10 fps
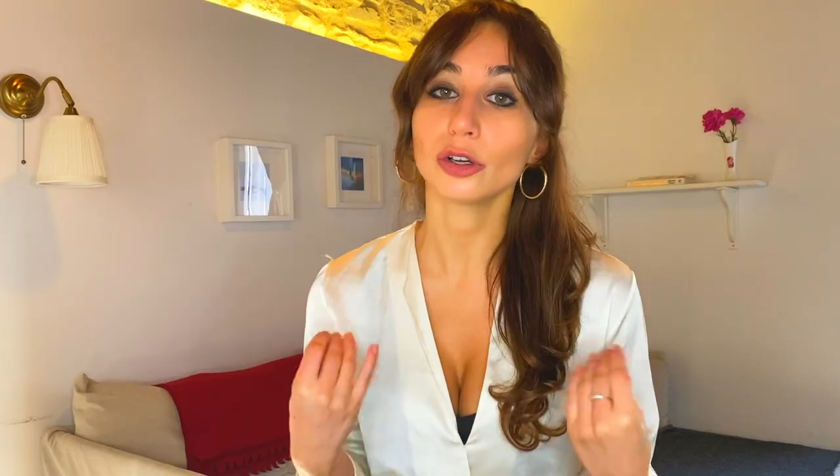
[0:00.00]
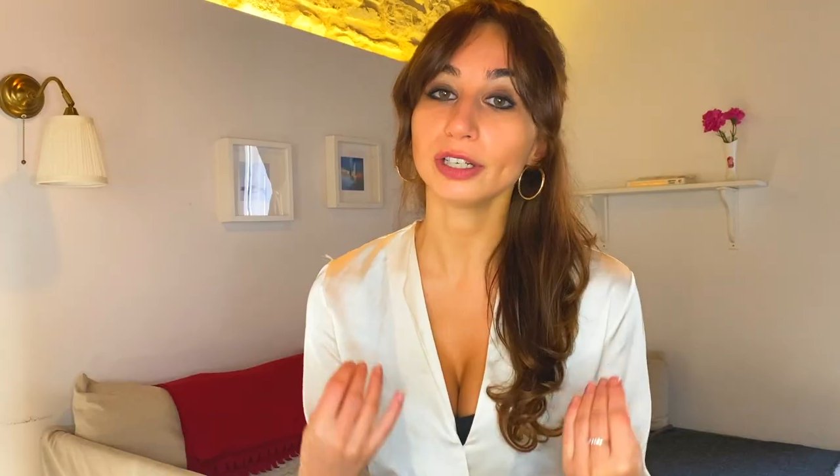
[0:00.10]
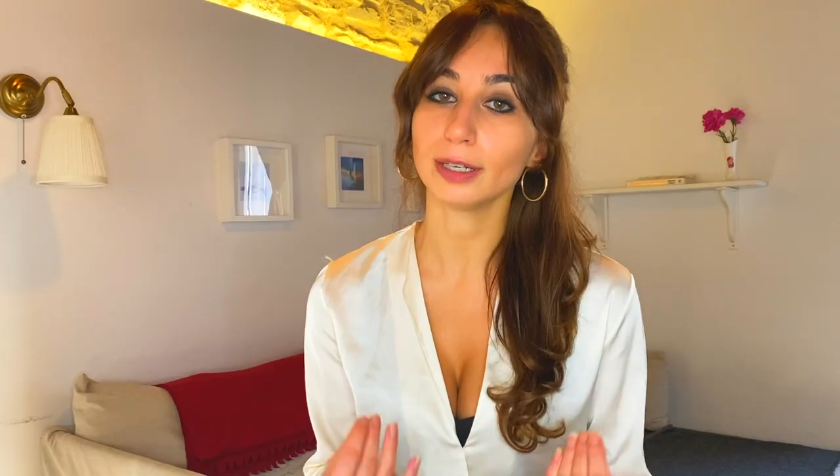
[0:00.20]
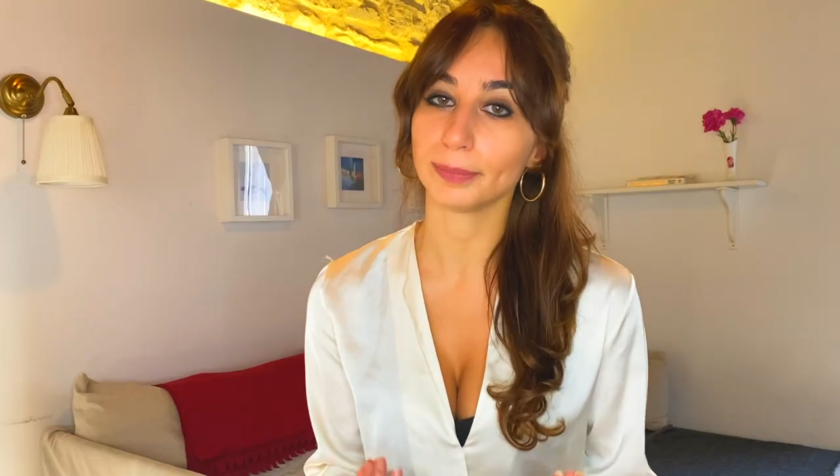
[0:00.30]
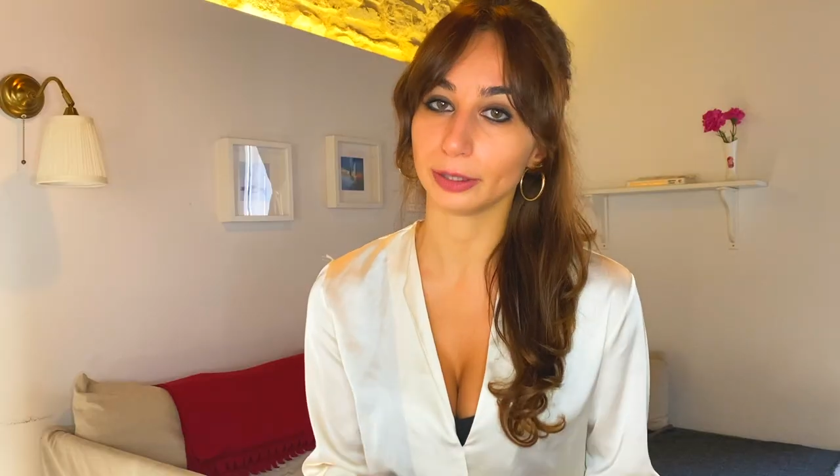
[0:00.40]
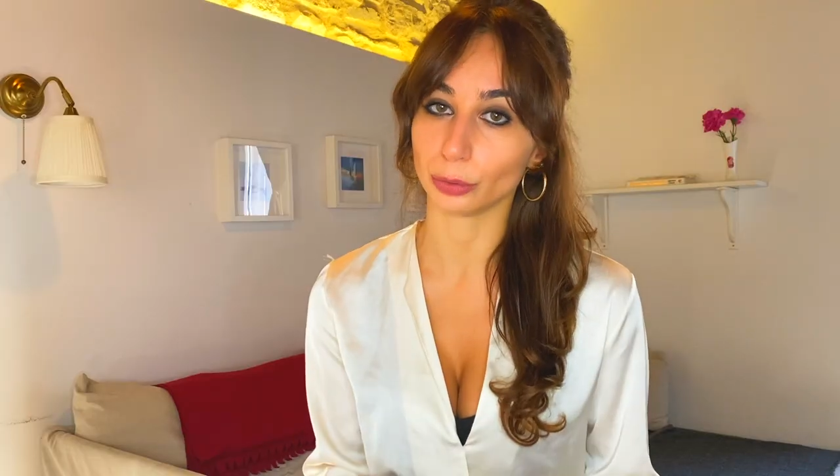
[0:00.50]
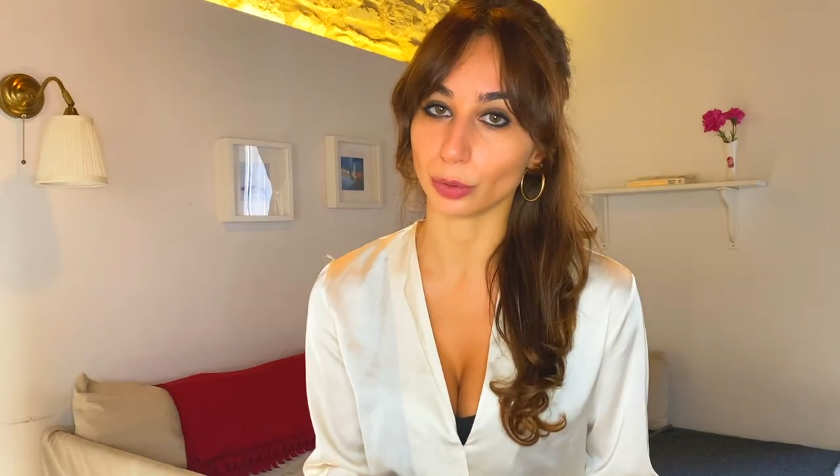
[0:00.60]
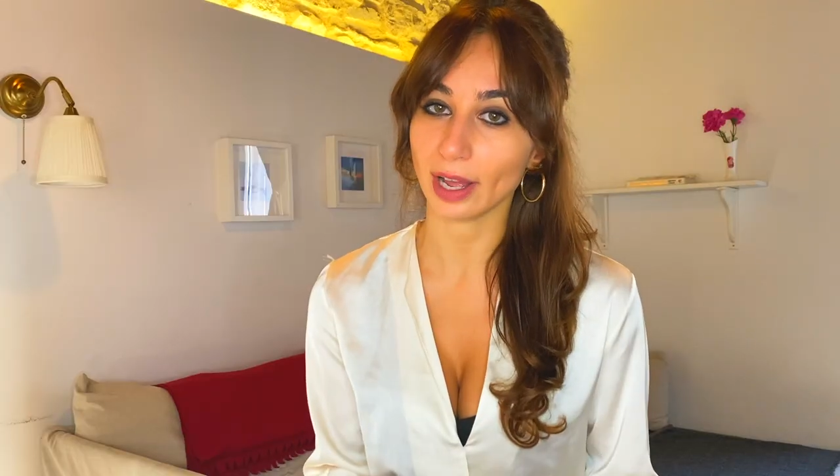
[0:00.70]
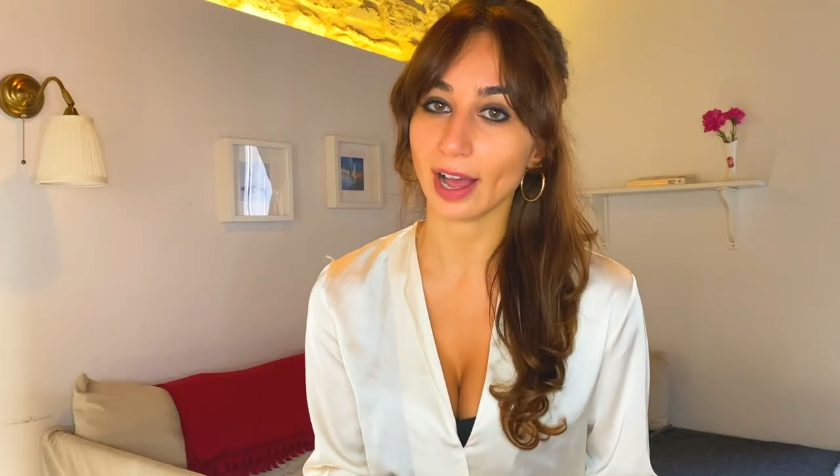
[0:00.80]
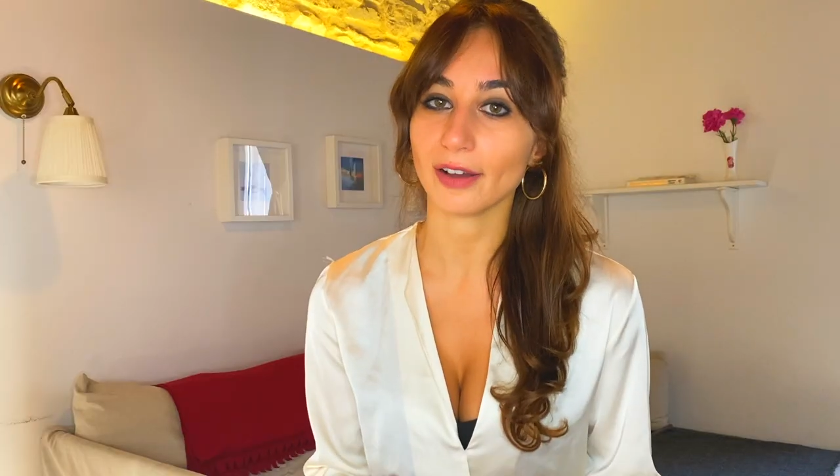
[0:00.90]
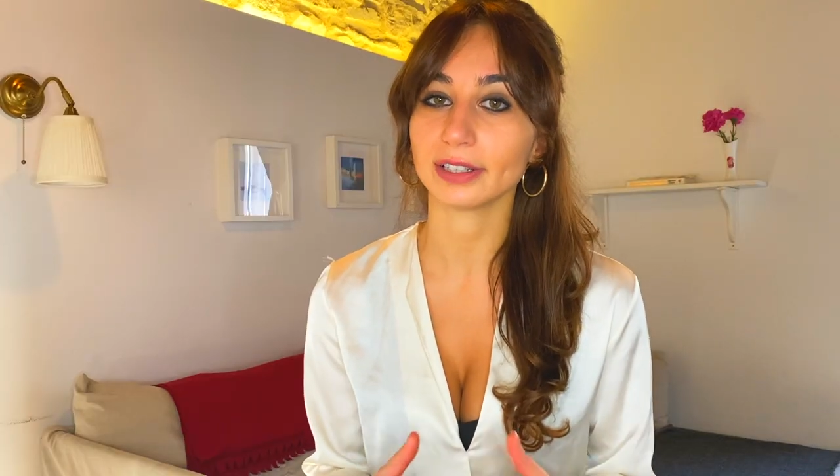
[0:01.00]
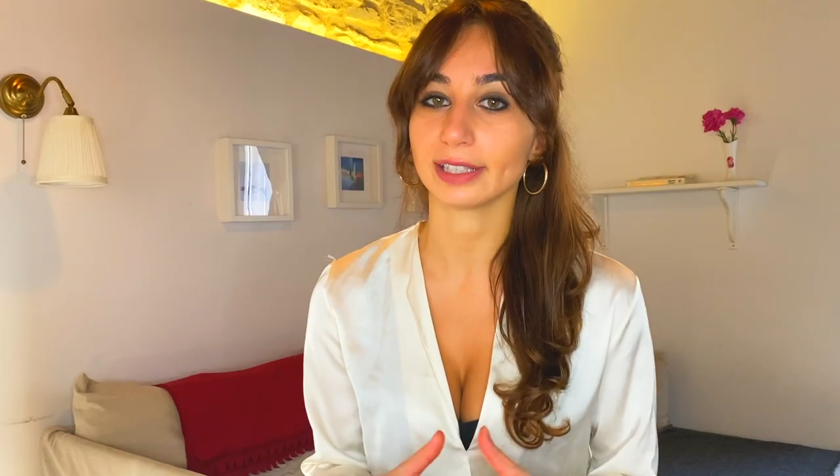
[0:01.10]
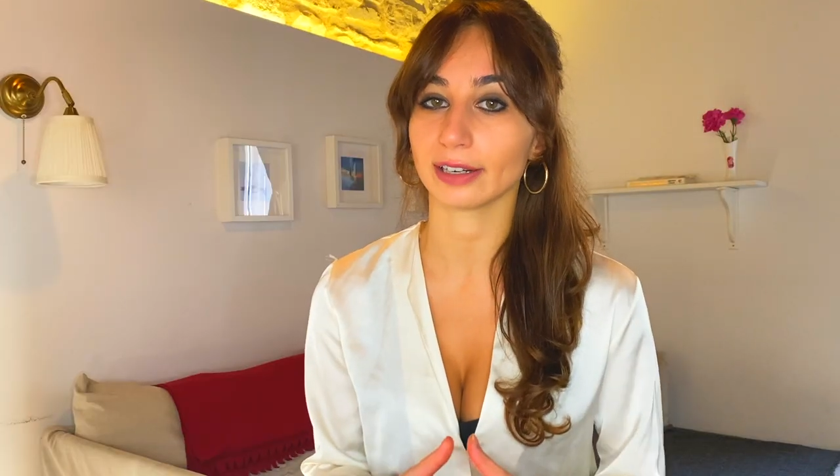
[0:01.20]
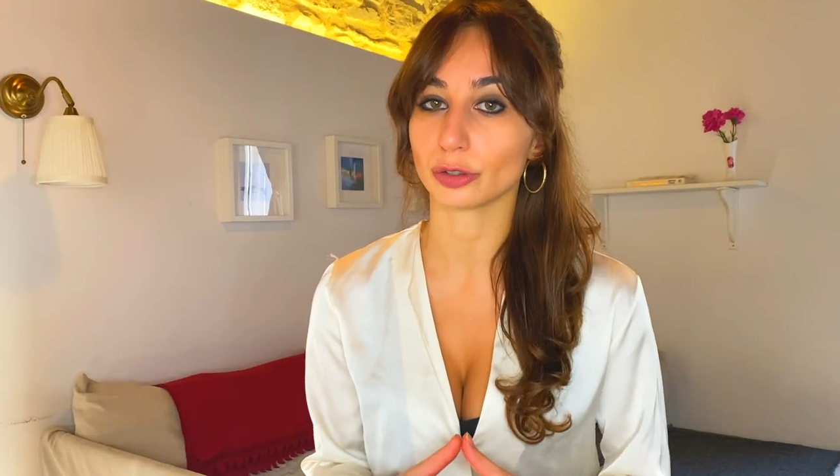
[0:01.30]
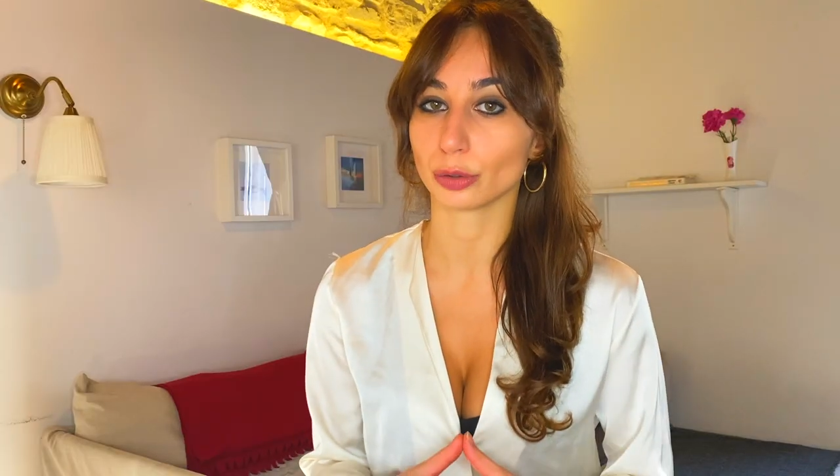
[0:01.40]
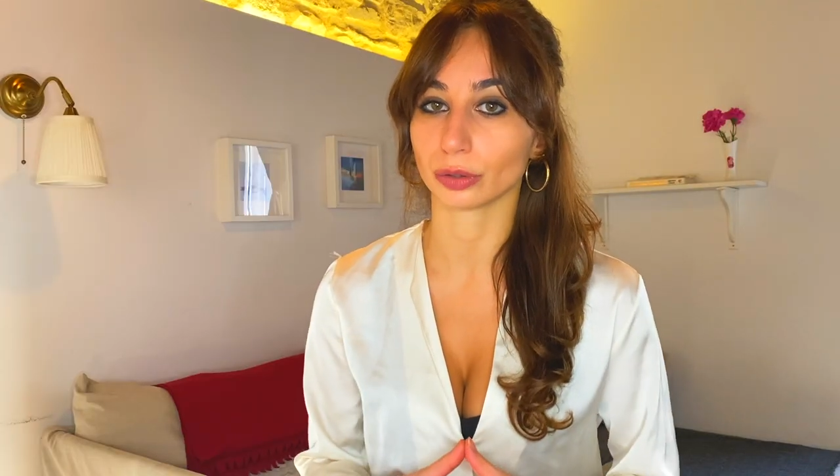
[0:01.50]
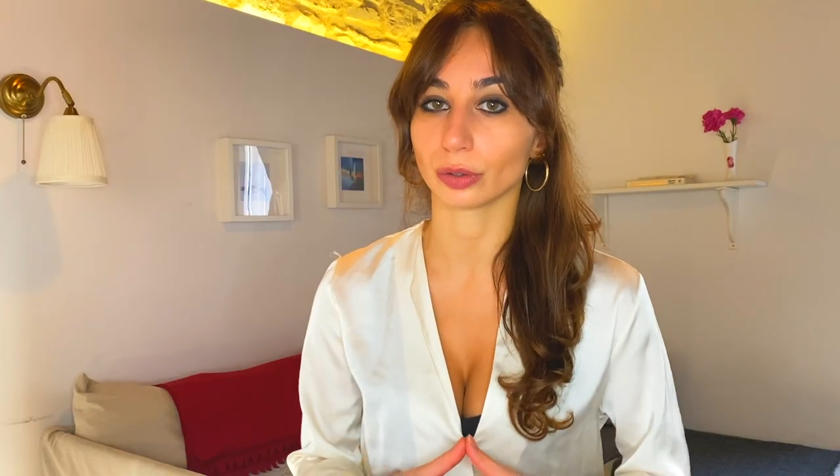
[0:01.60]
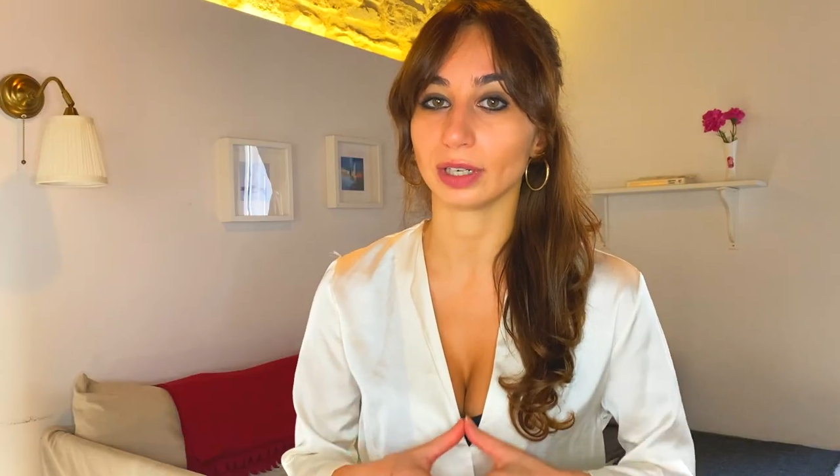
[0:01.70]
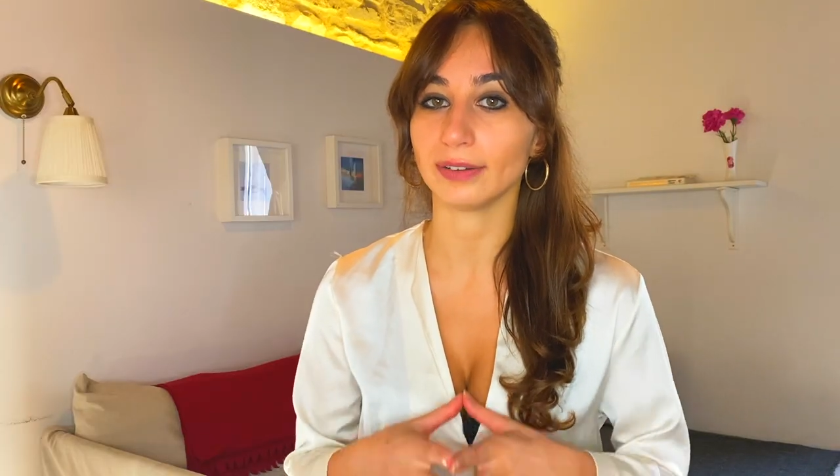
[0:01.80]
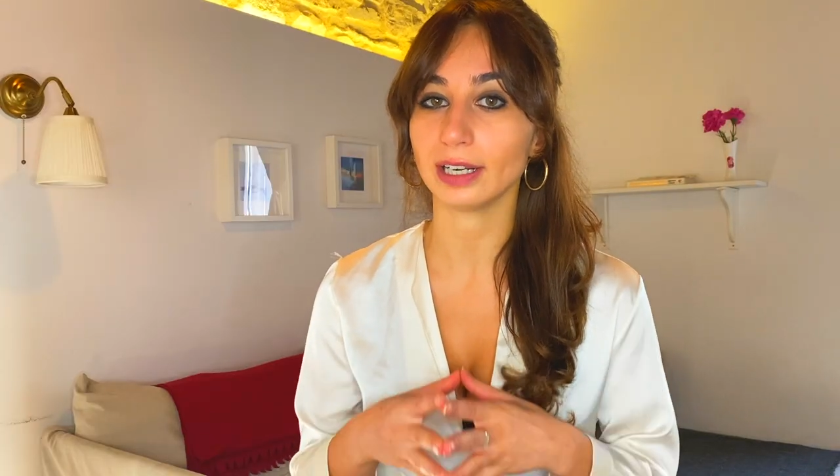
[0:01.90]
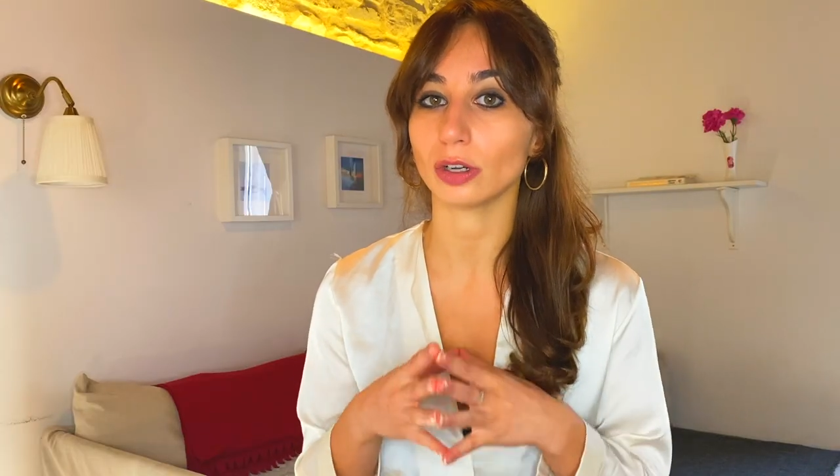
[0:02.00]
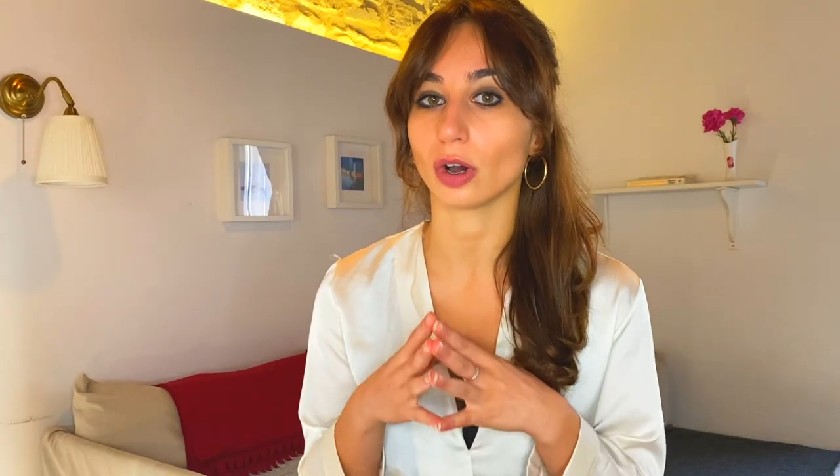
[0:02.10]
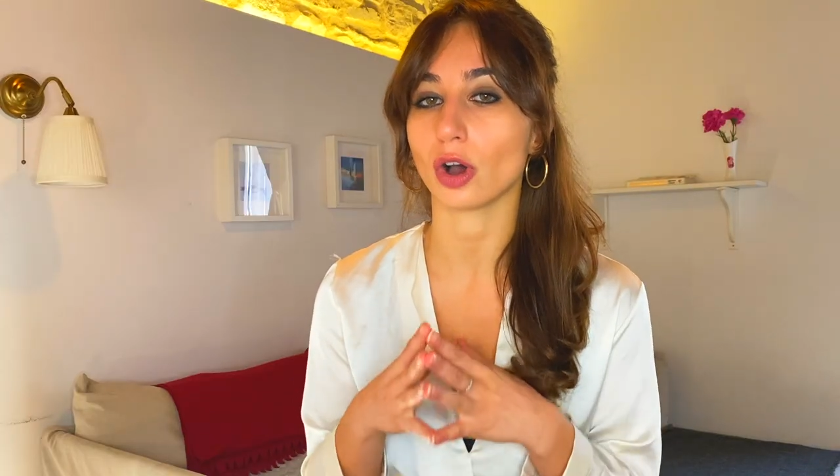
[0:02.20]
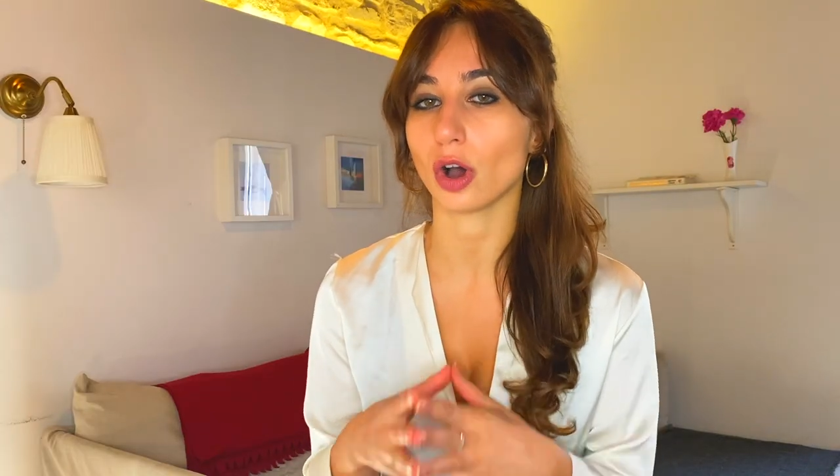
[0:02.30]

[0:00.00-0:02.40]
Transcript: Con il B2 avete raggiunto un livello